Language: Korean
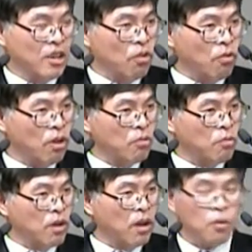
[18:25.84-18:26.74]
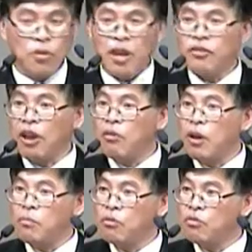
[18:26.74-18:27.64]
영과 육과 혼의
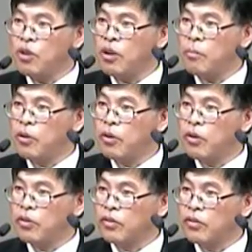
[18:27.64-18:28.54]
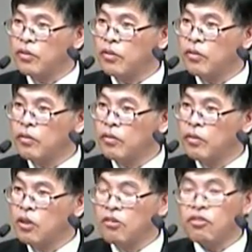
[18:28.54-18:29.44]
자유함을 누리려면
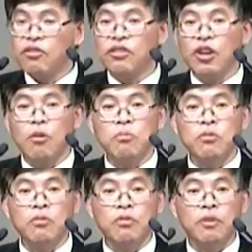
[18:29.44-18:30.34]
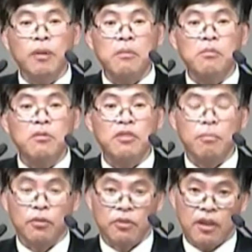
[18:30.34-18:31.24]
쓸데없는 것에 발목
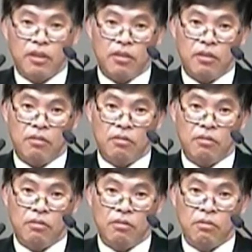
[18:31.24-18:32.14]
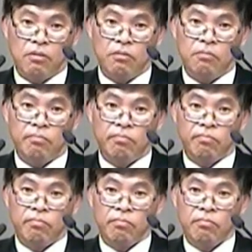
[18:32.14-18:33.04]
잡혀서는 안 된다는 거죠.
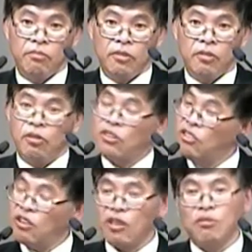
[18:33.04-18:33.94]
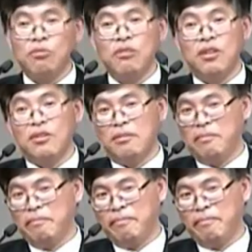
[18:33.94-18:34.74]
저 진짜 단순해요.